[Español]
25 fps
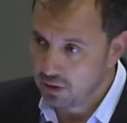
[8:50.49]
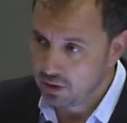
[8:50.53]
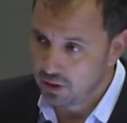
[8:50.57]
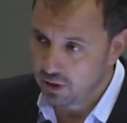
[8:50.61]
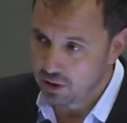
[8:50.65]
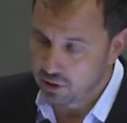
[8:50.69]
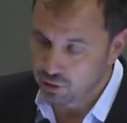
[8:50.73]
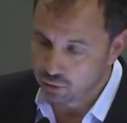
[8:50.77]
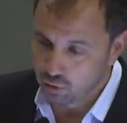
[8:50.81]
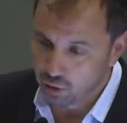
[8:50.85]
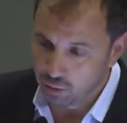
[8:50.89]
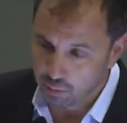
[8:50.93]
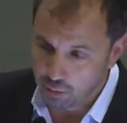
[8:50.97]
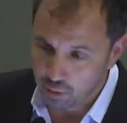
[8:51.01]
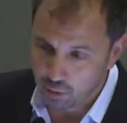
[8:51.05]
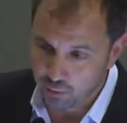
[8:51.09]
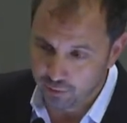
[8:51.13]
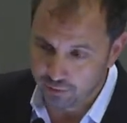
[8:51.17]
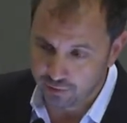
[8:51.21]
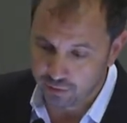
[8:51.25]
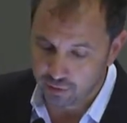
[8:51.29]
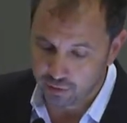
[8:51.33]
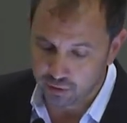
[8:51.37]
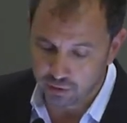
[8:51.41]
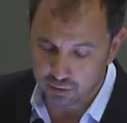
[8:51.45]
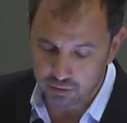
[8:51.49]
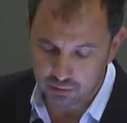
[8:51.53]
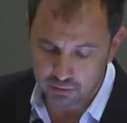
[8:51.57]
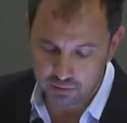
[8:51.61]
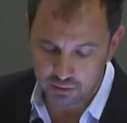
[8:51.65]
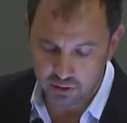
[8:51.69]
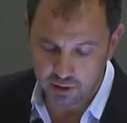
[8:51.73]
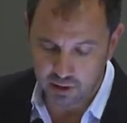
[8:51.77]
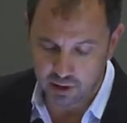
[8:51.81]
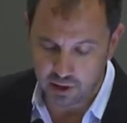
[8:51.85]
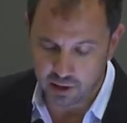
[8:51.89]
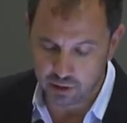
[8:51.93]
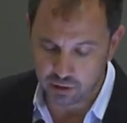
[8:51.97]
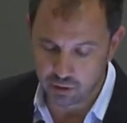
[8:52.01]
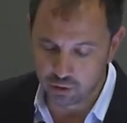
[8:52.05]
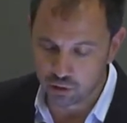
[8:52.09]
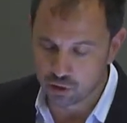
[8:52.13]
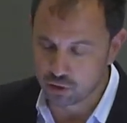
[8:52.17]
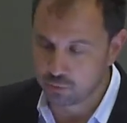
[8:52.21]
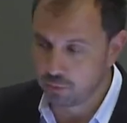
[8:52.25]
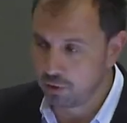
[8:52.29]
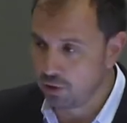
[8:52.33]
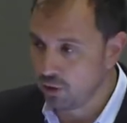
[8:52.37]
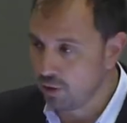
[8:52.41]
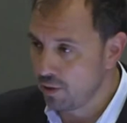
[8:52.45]
Esto evolucionó en el año
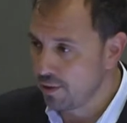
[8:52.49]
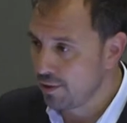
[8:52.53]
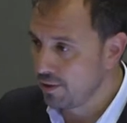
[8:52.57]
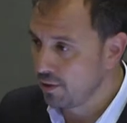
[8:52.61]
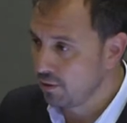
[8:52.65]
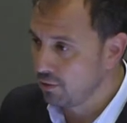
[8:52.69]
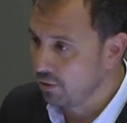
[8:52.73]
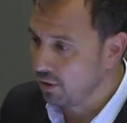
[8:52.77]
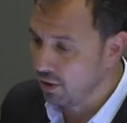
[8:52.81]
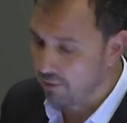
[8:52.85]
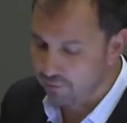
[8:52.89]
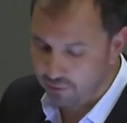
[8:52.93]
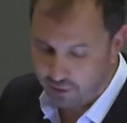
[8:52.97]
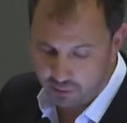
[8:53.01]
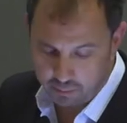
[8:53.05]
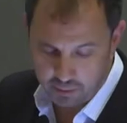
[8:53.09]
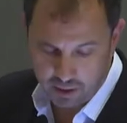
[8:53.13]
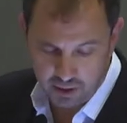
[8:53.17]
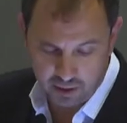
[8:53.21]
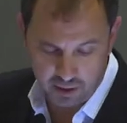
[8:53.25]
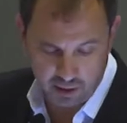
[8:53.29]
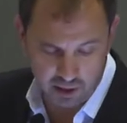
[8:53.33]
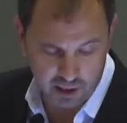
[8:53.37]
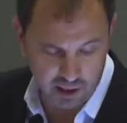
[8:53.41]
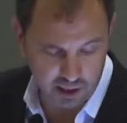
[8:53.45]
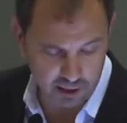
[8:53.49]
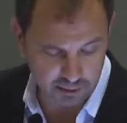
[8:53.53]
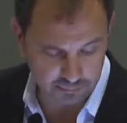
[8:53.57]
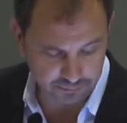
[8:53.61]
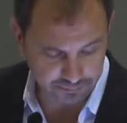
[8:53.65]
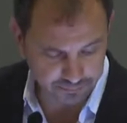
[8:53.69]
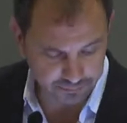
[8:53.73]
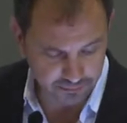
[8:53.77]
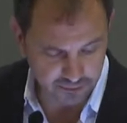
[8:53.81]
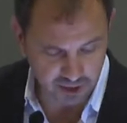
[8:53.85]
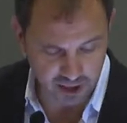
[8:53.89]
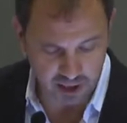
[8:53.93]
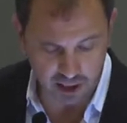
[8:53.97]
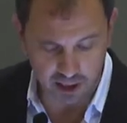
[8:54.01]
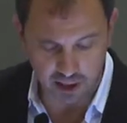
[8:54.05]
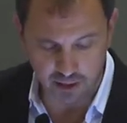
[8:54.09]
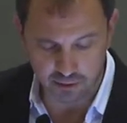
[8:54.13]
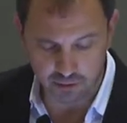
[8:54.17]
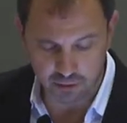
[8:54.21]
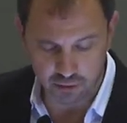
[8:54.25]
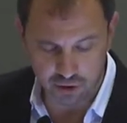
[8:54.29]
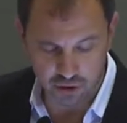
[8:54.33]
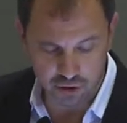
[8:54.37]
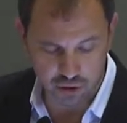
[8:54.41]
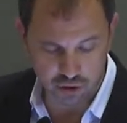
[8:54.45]
2011 con la firma de la
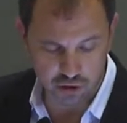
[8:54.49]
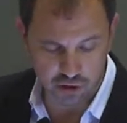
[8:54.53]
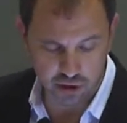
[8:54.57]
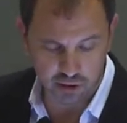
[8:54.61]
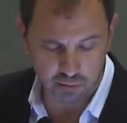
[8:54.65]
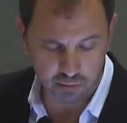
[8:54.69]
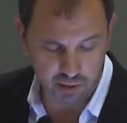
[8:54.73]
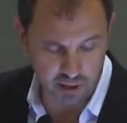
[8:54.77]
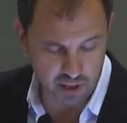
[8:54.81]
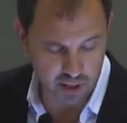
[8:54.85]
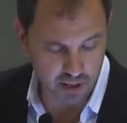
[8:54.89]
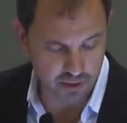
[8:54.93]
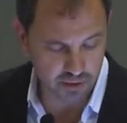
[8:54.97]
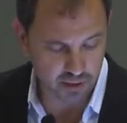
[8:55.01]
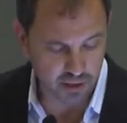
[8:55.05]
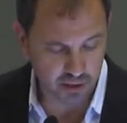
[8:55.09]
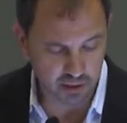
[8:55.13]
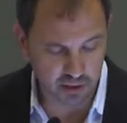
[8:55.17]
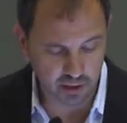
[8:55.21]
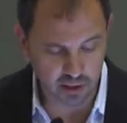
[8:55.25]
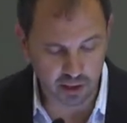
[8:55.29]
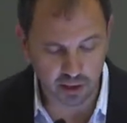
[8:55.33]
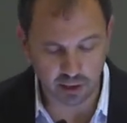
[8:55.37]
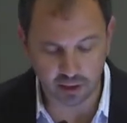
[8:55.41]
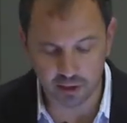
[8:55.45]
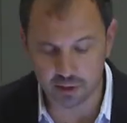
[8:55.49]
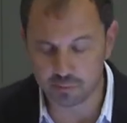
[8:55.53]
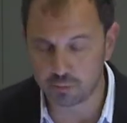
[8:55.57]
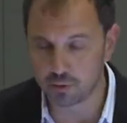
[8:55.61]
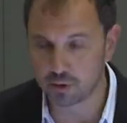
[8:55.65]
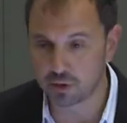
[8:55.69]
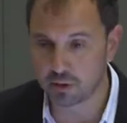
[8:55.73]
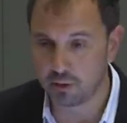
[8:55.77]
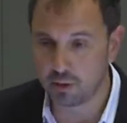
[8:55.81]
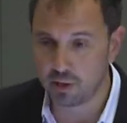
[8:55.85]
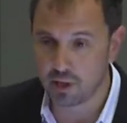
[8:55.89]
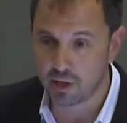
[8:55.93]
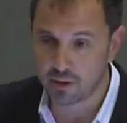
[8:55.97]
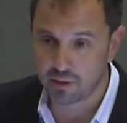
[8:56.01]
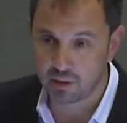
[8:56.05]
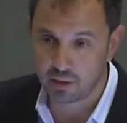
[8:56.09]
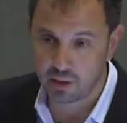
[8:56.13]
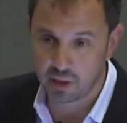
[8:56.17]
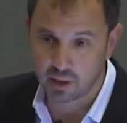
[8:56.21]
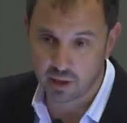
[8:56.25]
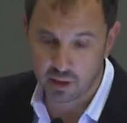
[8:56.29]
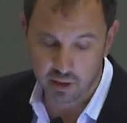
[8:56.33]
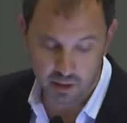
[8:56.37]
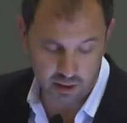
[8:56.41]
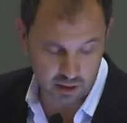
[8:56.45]
Declaración de Sostenibilidad, Ética y Responsabilidad en
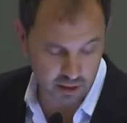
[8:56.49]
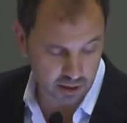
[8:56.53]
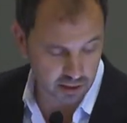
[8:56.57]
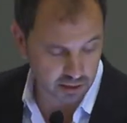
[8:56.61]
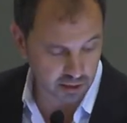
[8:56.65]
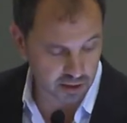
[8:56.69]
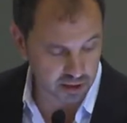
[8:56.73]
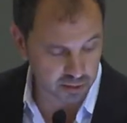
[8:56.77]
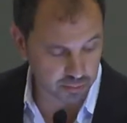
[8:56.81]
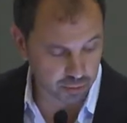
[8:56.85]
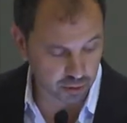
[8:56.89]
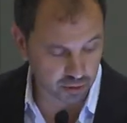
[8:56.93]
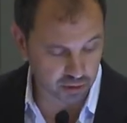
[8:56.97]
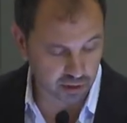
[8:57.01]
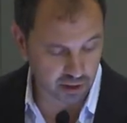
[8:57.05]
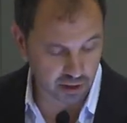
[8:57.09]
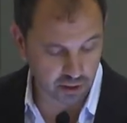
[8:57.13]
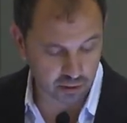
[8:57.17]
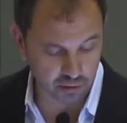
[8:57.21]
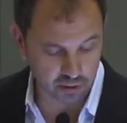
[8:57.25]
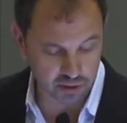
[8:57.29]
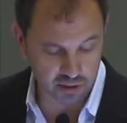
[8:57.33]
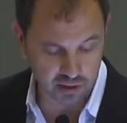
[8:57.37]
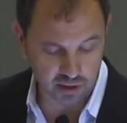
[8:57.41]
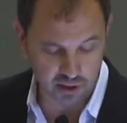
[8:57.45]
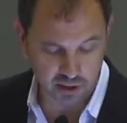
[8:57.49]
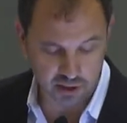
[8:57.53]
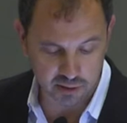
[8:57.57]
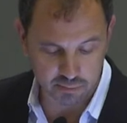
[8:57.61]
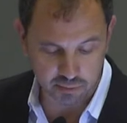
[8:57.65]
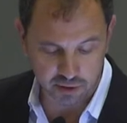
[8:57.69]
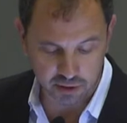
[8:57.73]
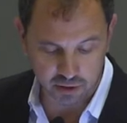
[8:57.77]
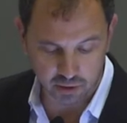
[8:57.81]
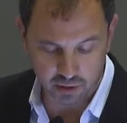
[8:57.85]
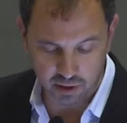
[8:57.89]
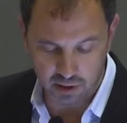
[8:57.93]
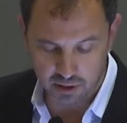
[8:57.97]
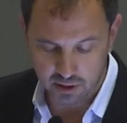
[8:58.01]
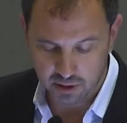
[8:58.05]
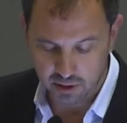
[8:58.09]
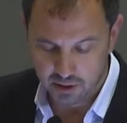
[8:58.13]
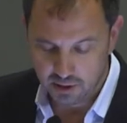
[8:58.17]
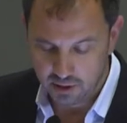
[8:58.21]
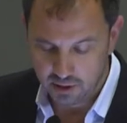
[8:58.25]
la Cadena de Transporte y la Logística Española,